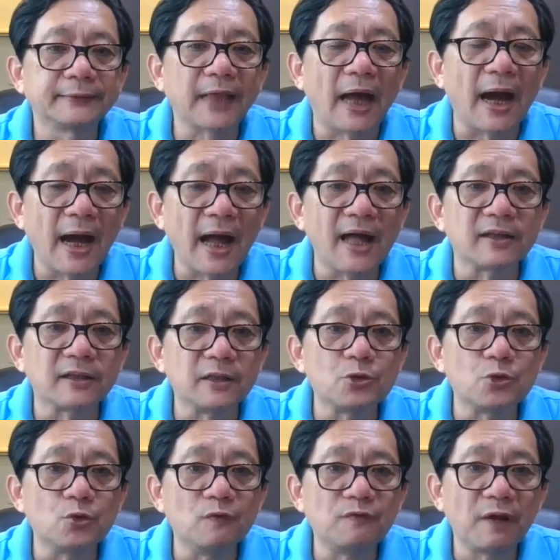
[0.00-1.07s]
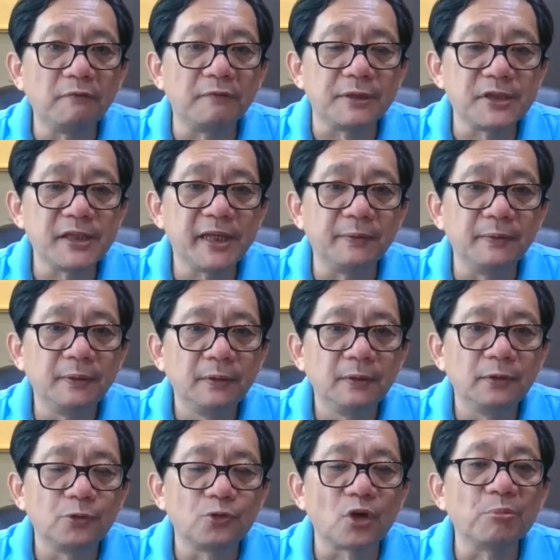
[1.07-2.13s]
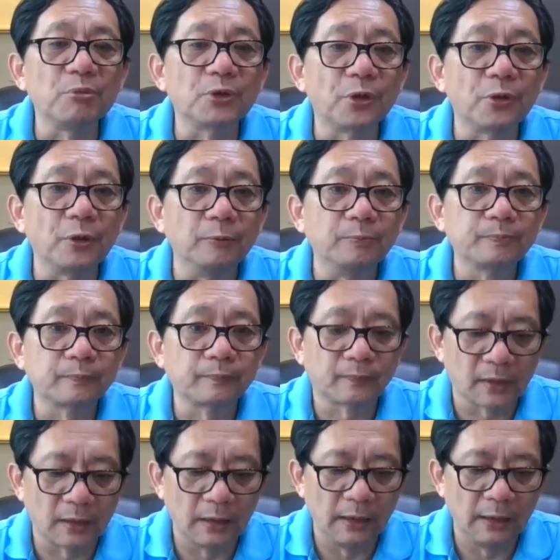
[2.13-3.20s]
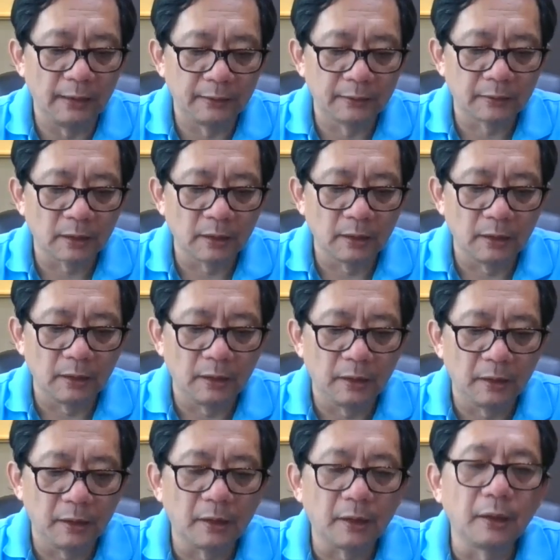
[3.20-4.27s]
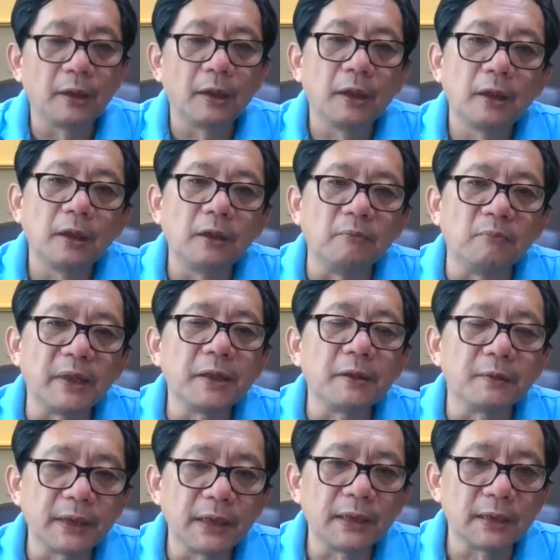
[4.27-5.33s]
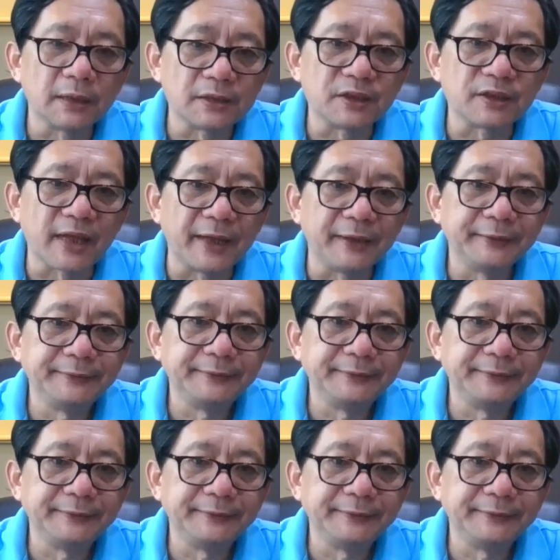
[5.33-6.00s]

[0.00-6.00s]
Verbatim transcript: 档案跟军方文件全部都有，啊，没有任何记载，